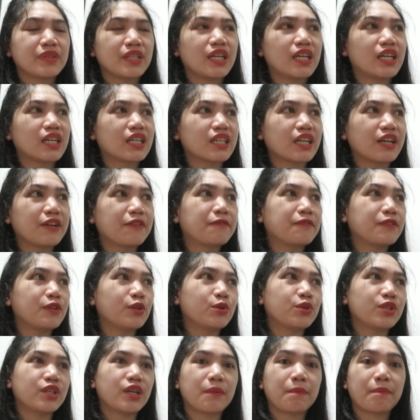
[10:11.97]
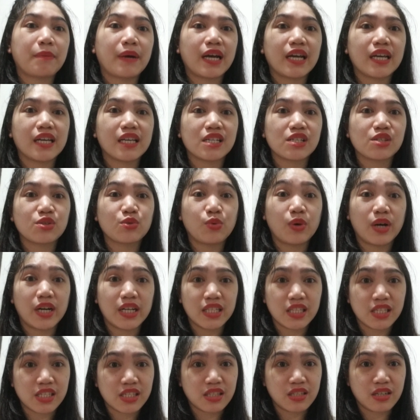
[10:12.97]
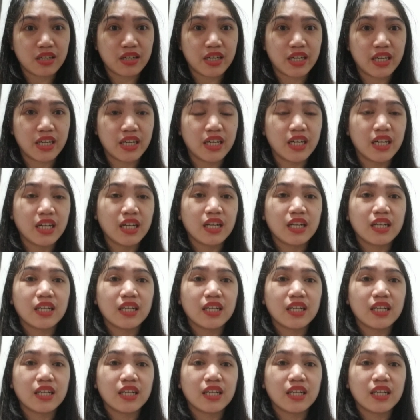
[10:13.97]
ang review niya pa is 1 star.